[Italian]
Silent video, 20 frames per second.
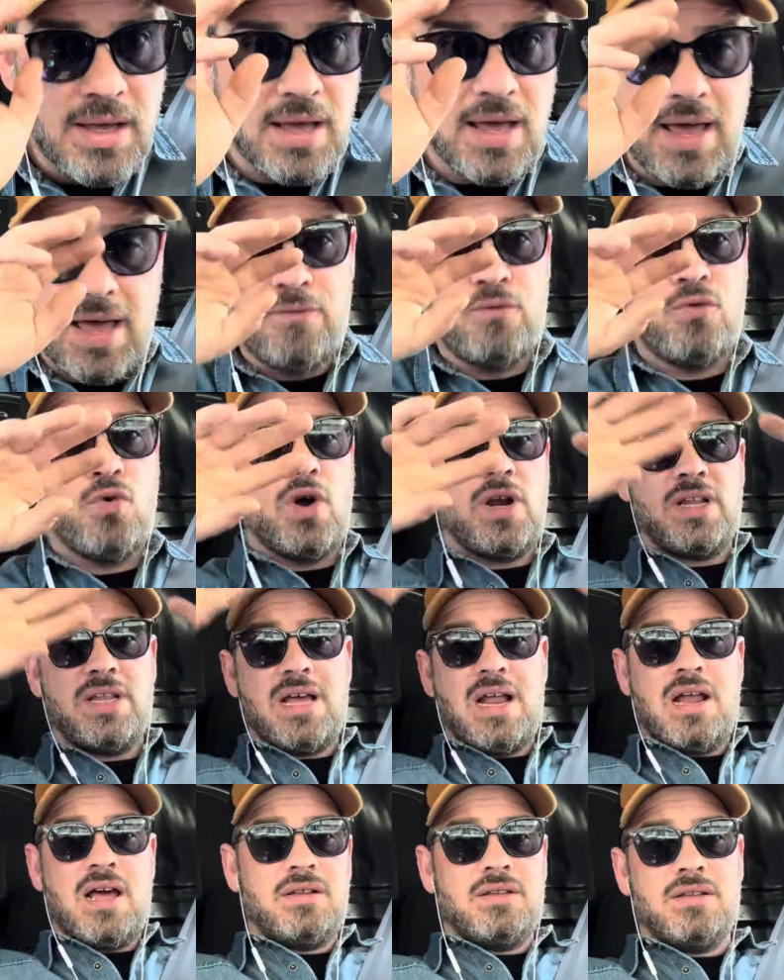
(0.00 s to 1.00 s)
è fuori
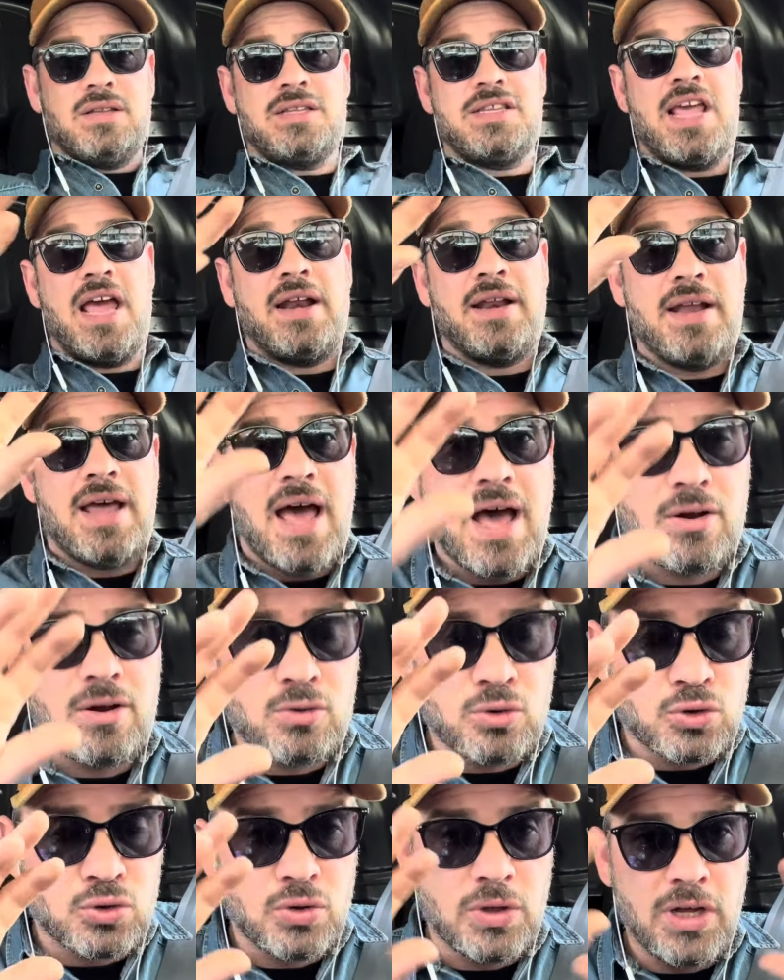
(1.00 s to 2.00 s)
dalla DNA
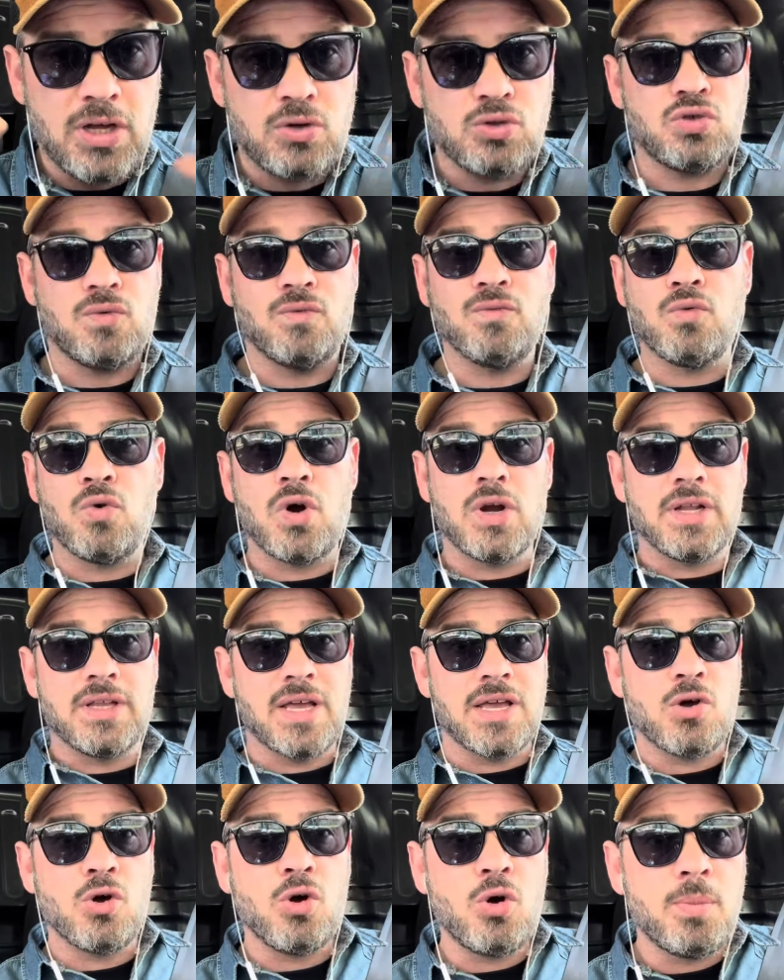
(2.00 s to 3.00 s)
rosso-nero, sono fuori
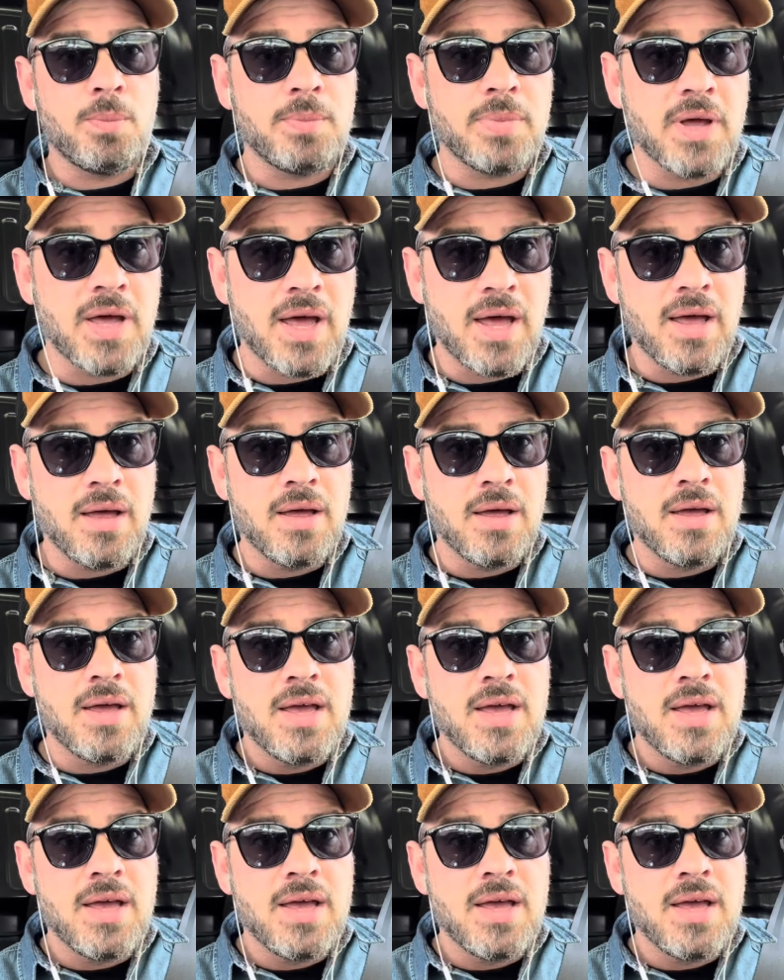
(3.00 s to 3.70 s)
dai coppi, eh?